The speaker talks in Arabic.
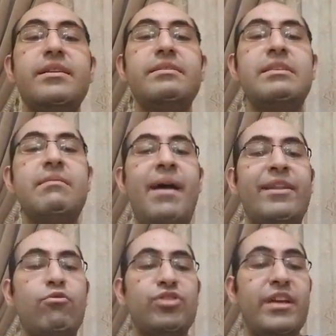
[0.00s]
زي ما
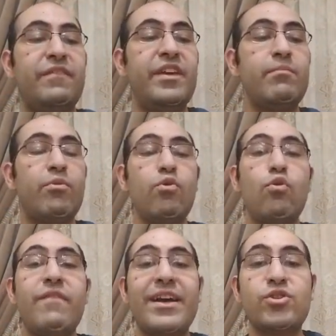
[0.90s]
حضراتكم شايفين
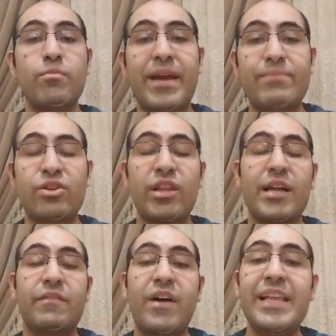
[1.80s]
برونكوفاكسوم كبسولة
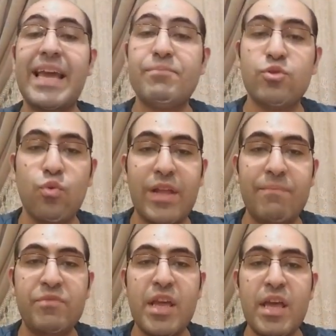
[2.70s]
الأطفال
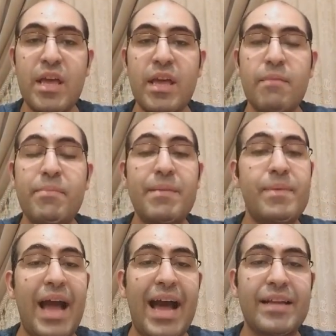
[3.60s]
كبسولة
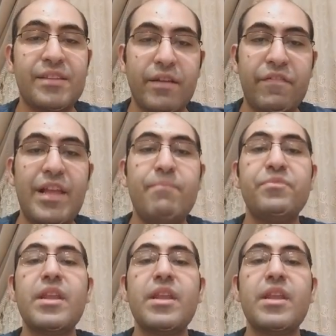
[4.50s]
بيبلعها الطفلة